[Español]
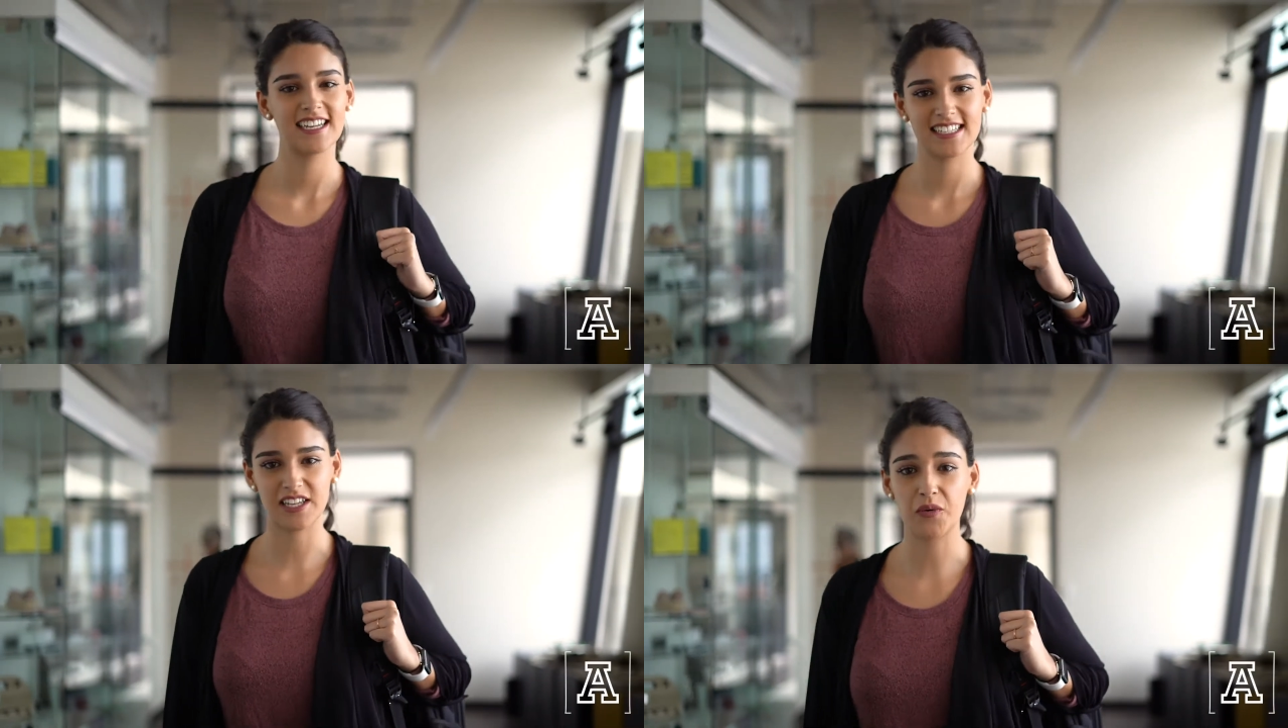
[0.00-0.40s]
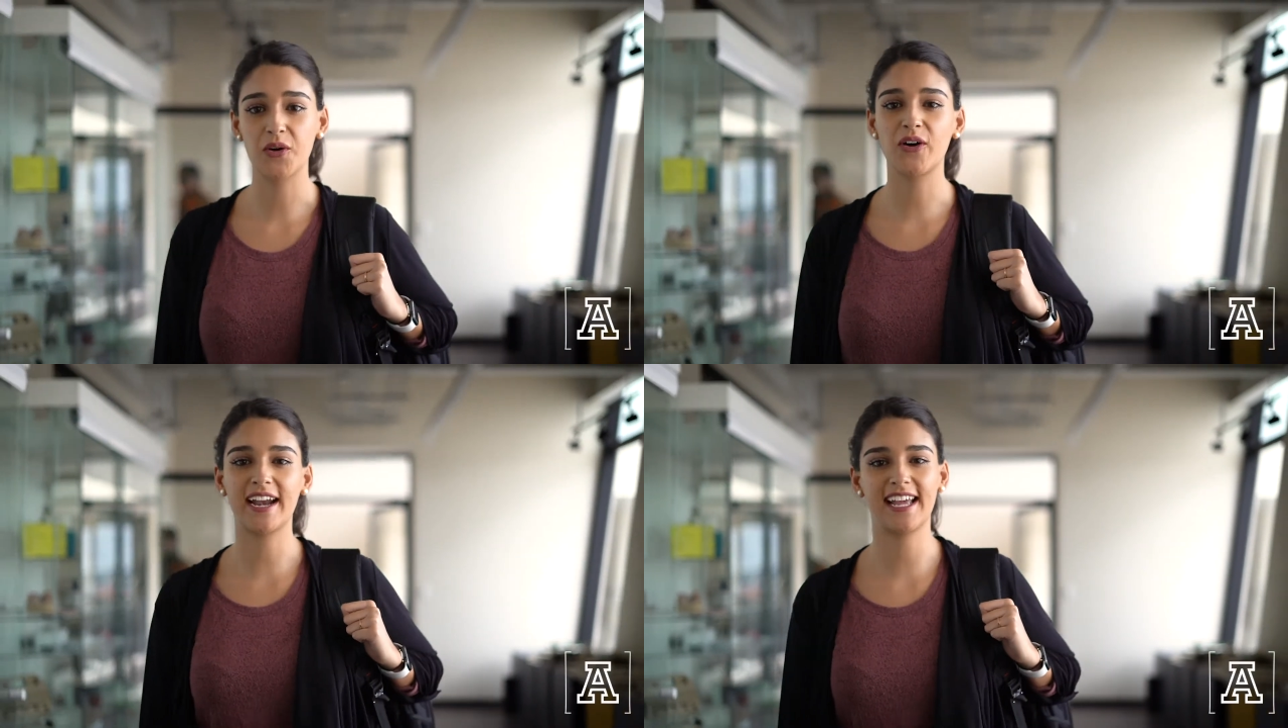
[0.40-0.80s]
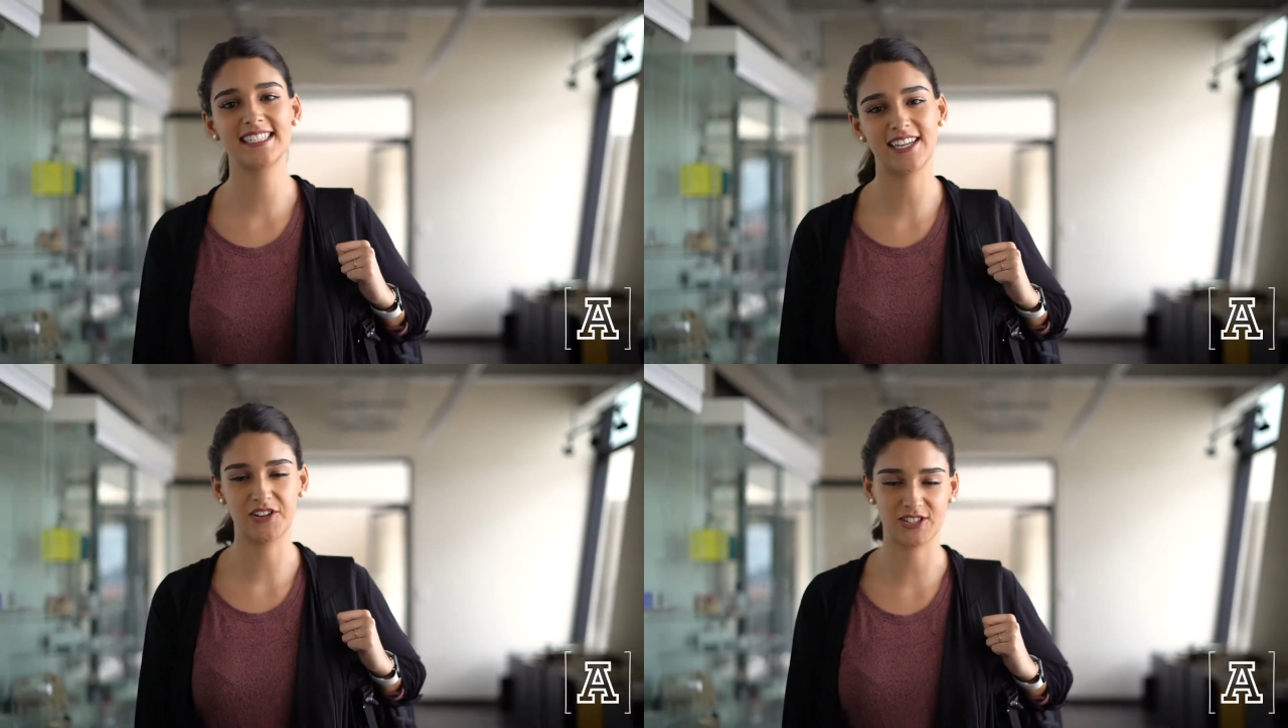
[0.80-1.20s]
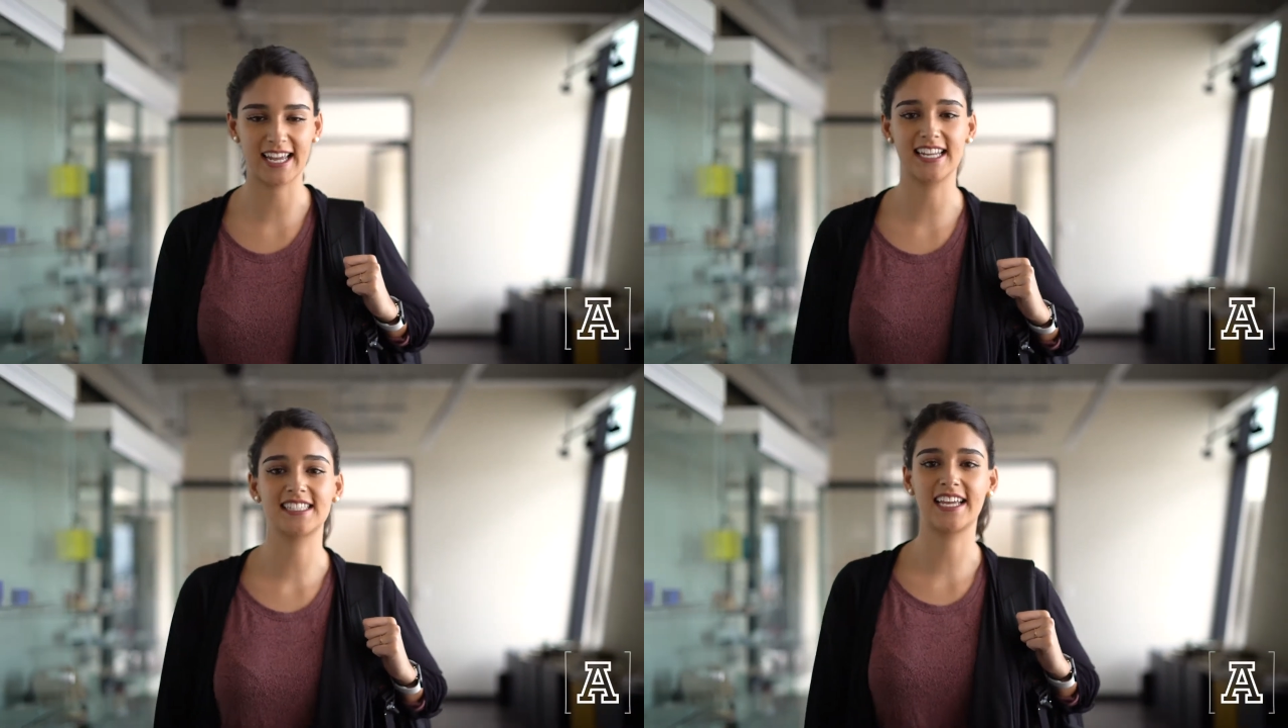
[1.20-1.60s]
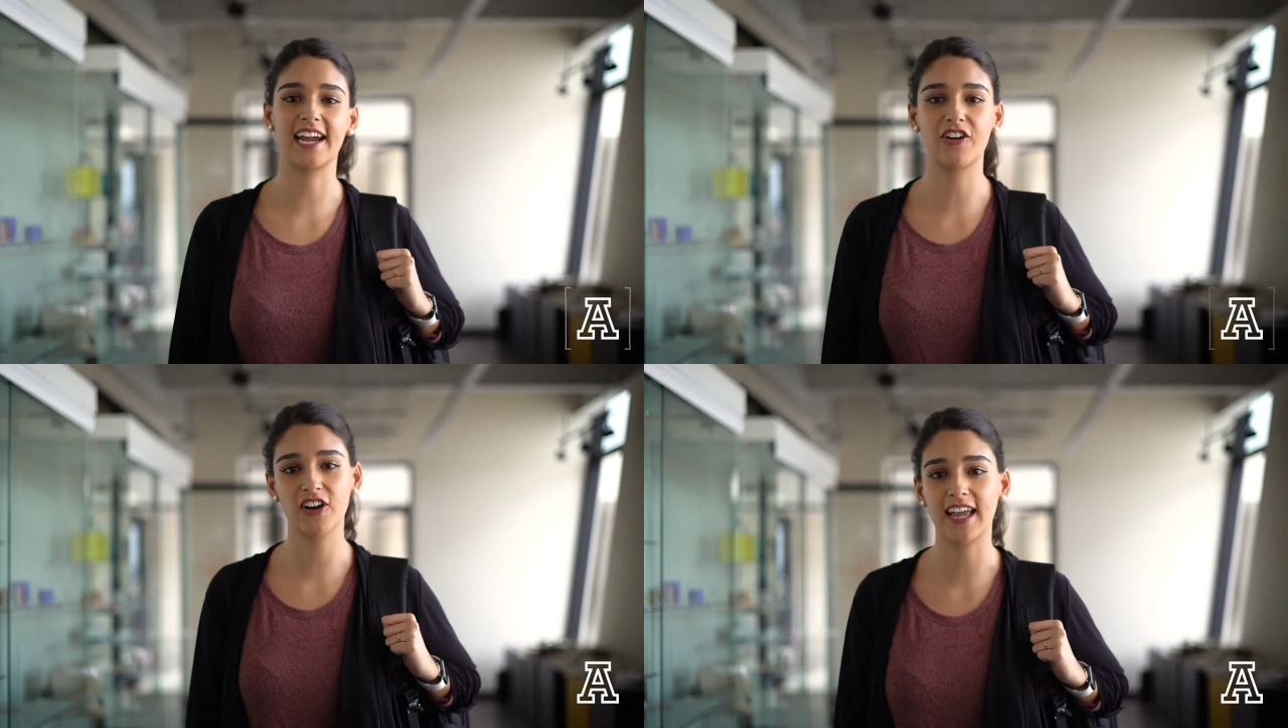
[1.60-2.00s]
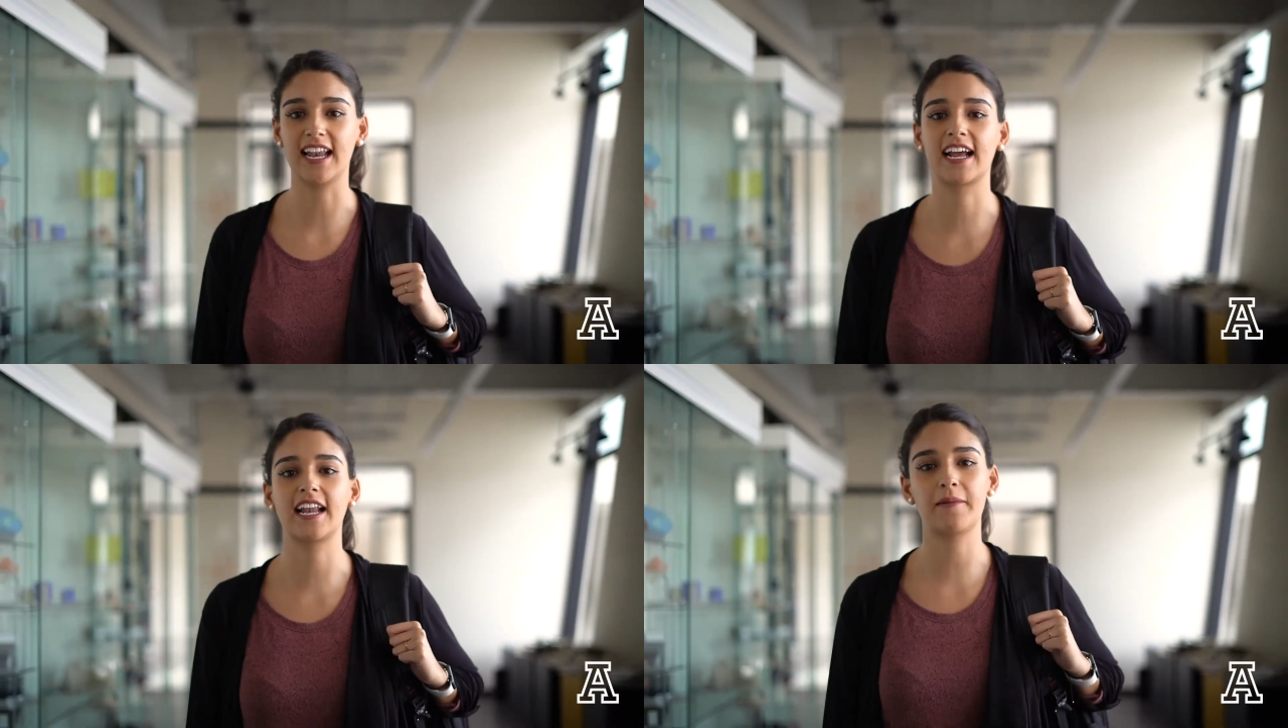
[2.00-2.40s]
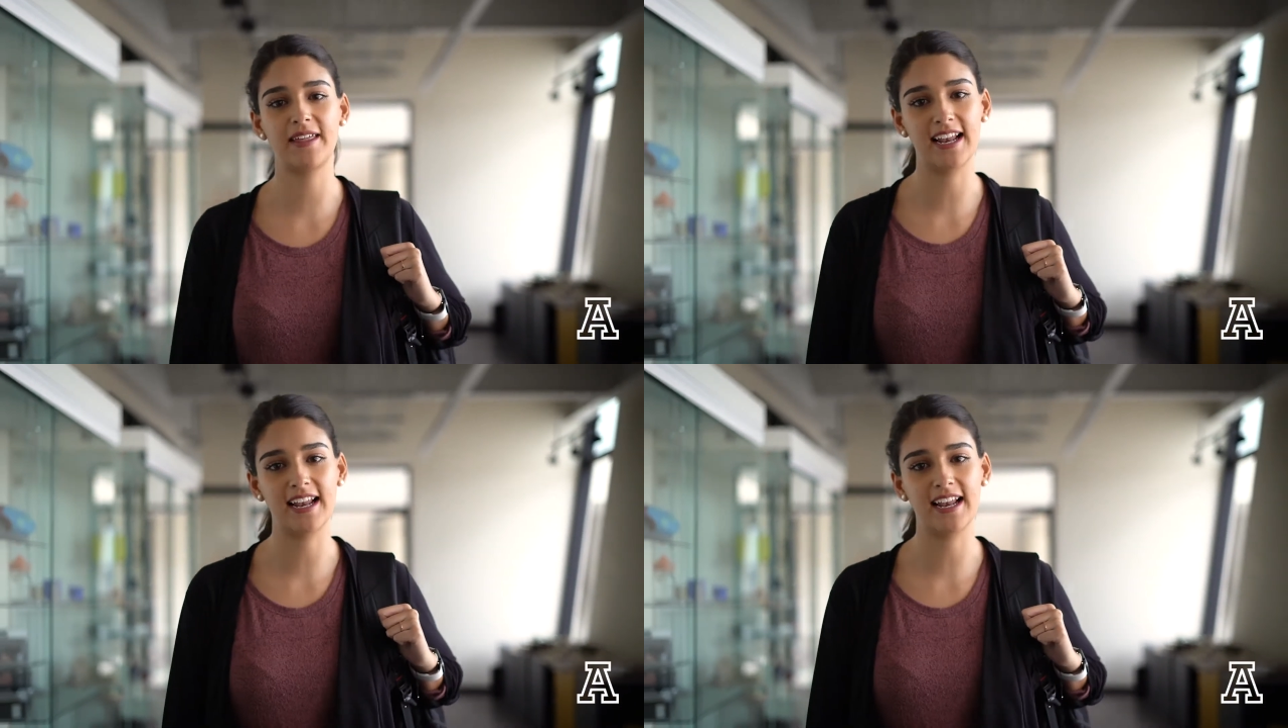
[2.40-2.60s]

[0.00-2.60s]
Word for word: Seguro eres de los que les dijeron que la clave del